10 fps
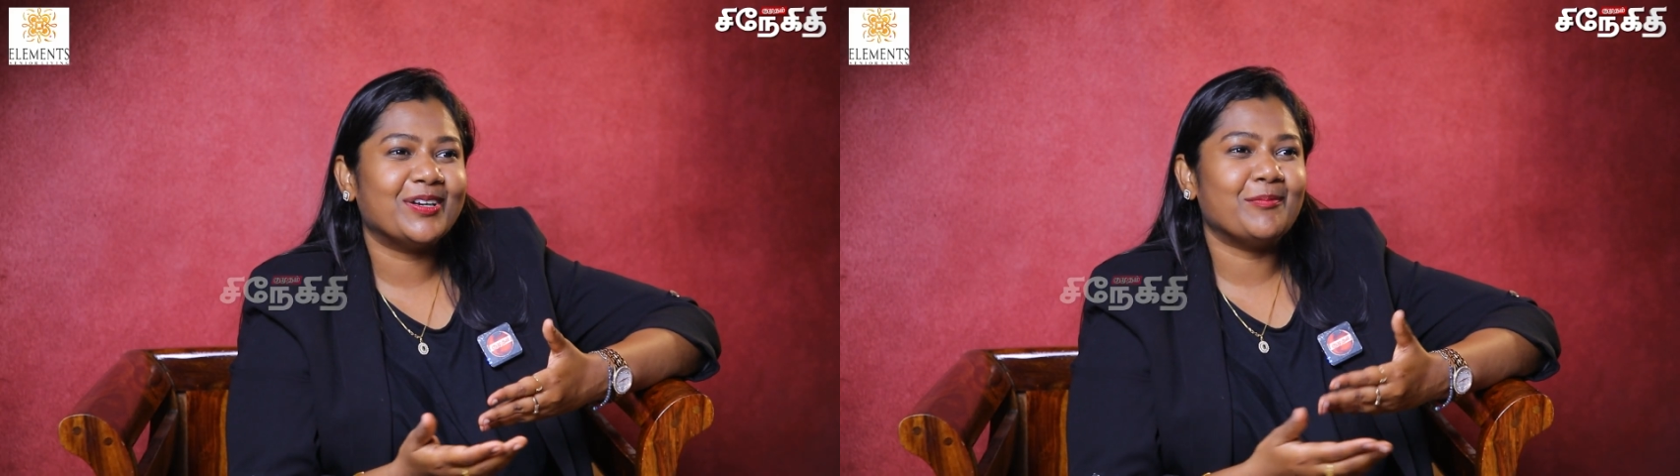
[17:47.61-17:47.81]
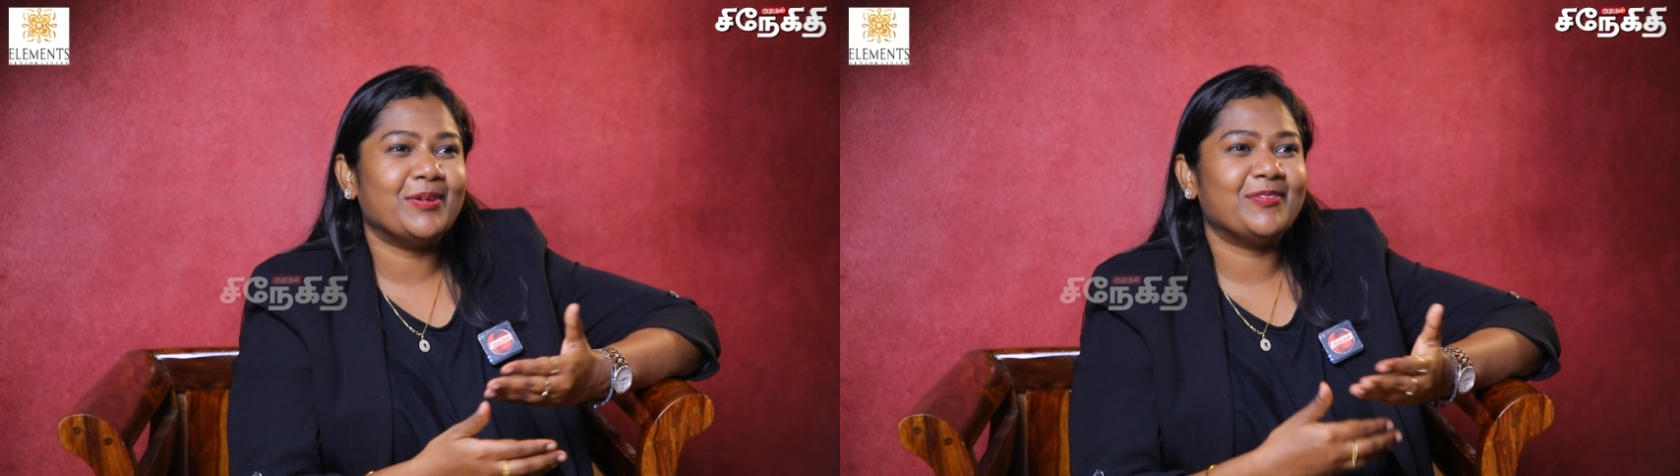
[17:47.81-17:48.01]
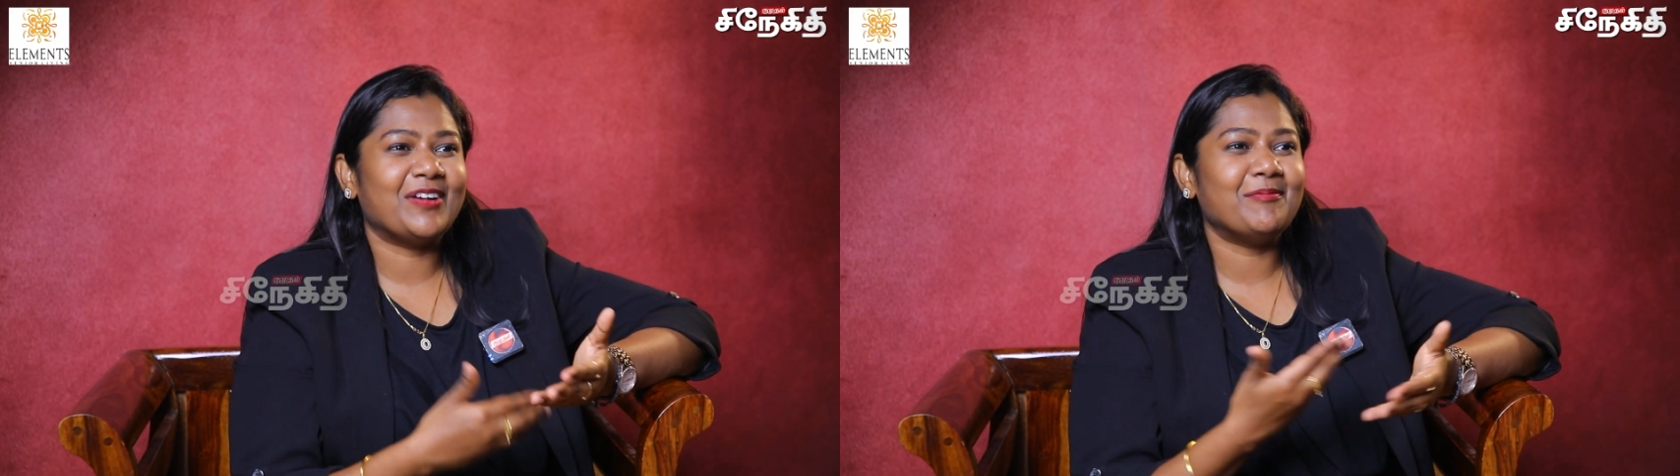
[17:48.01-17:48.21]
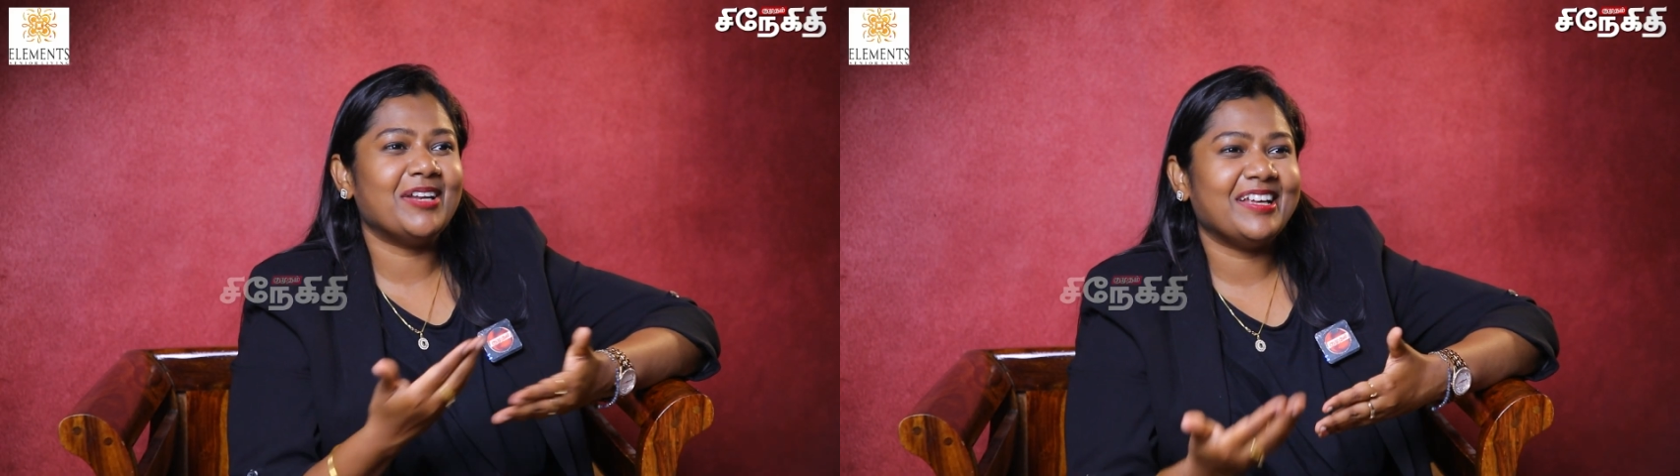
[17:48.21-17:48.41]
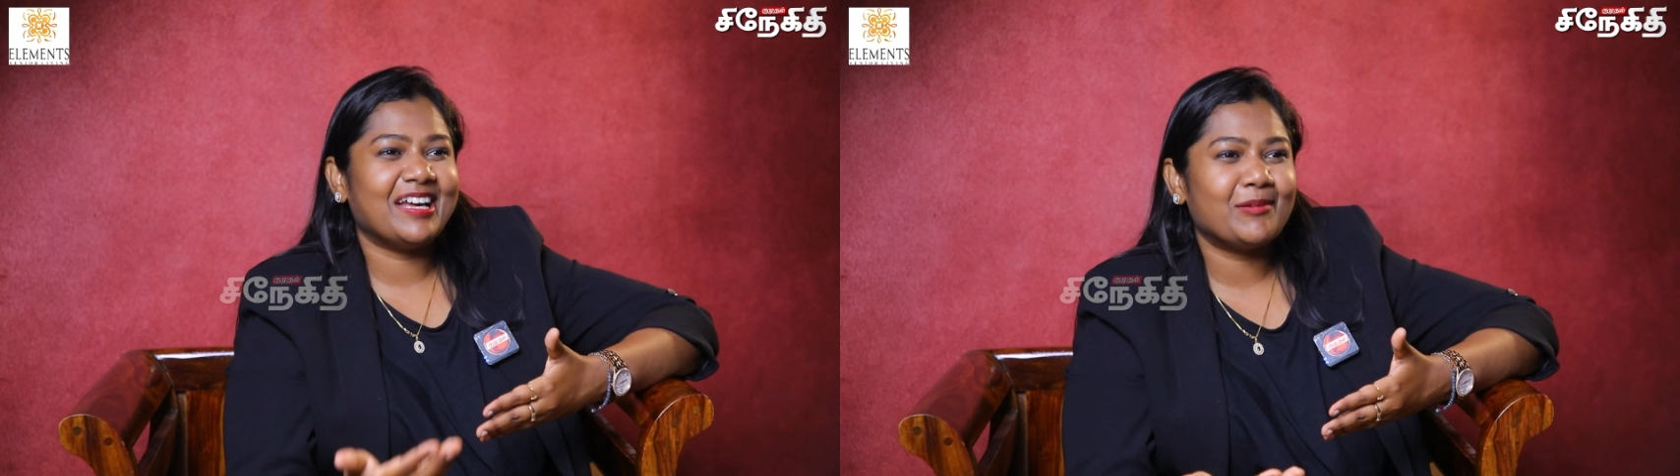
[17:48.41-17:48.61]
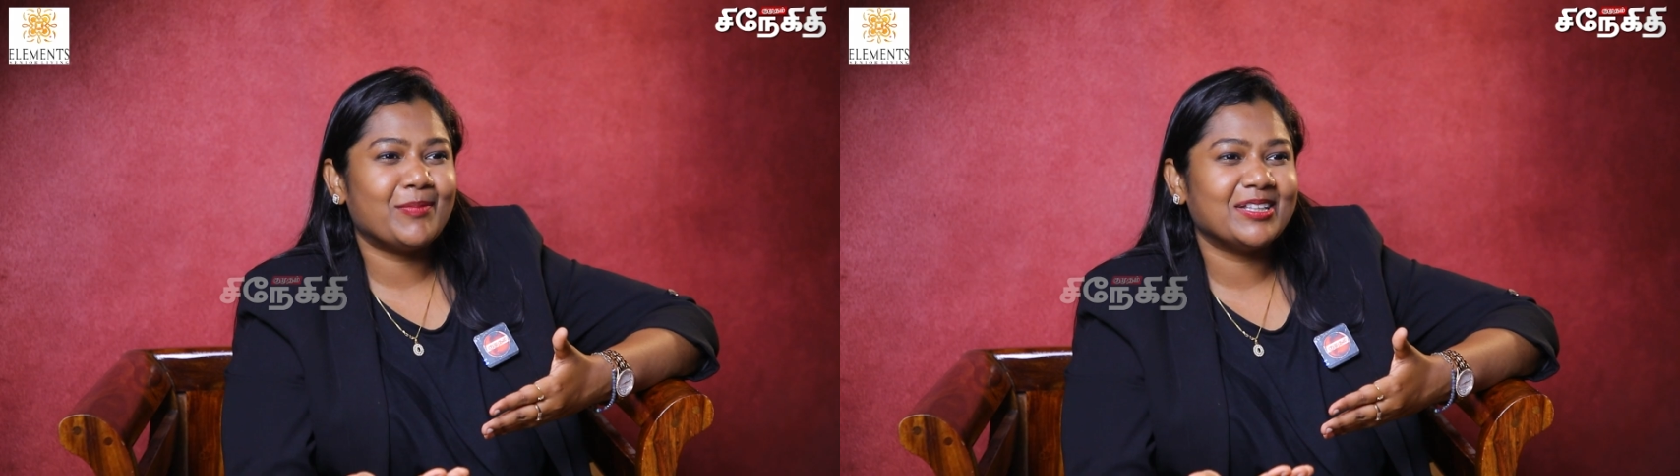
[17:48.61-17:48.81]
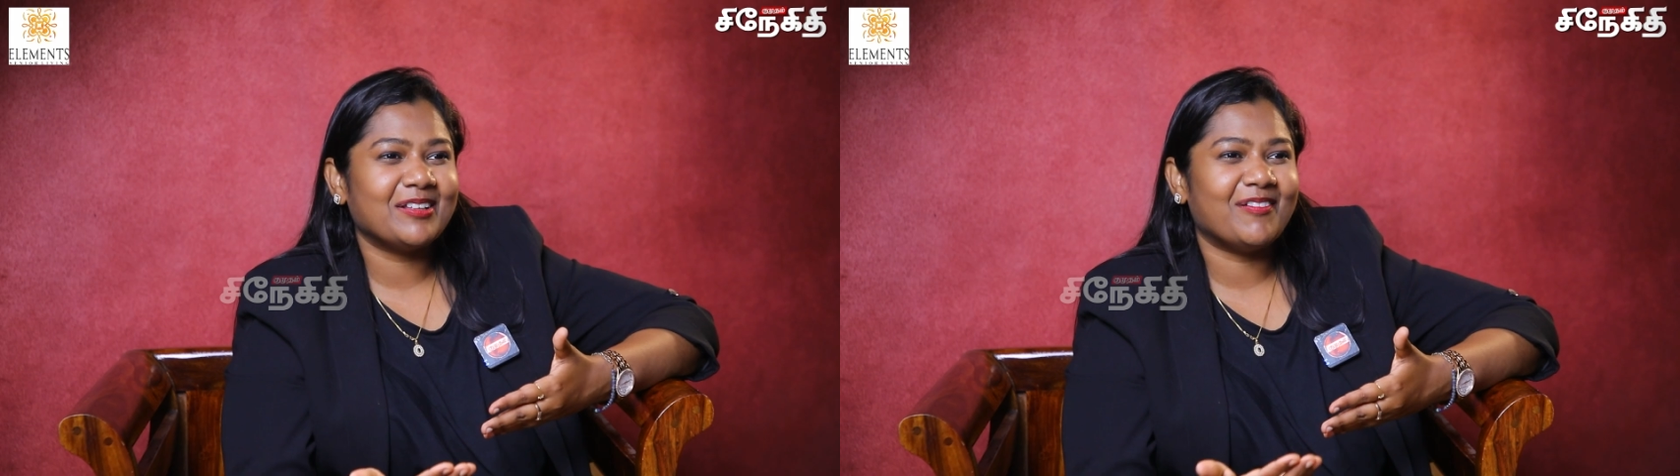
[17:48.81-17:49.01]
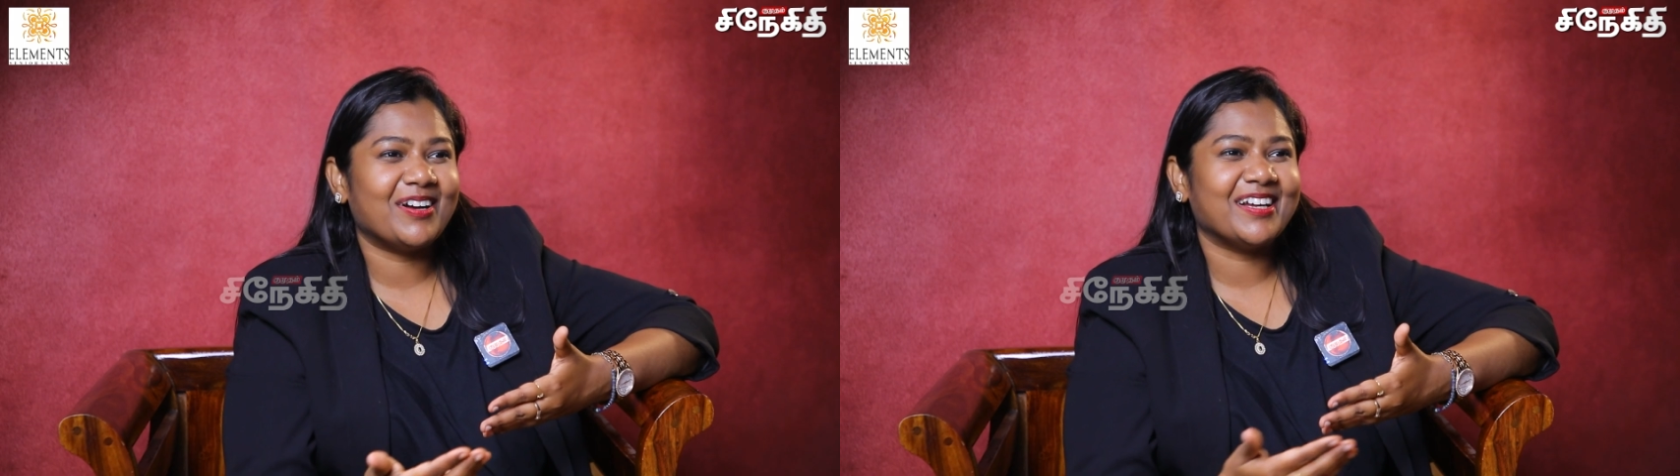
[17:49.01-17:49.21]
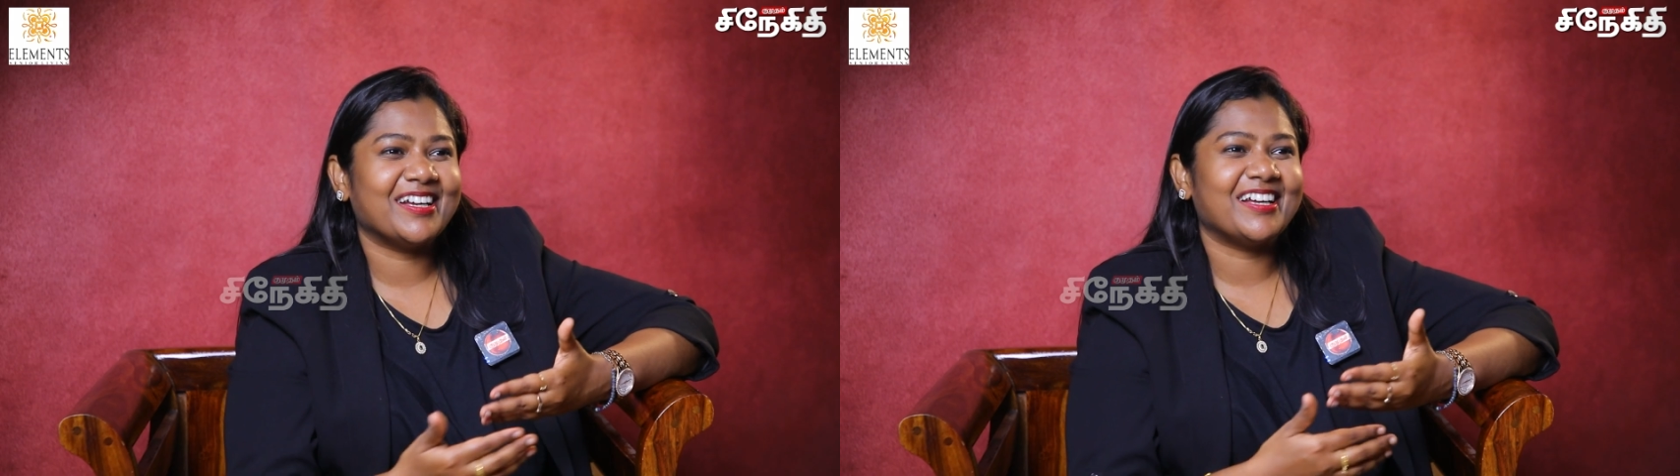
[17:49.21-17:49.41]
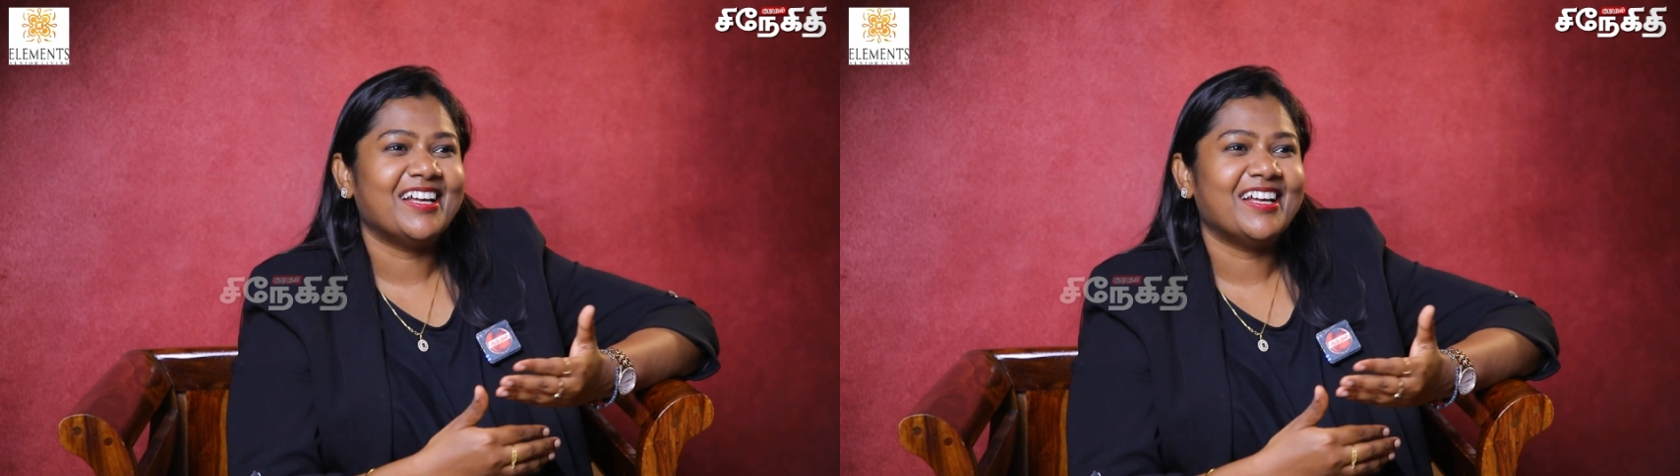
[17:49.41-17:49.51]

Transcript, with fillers: நம்ம ஃபேமிலியை யார் பாத்துக்குவாங்க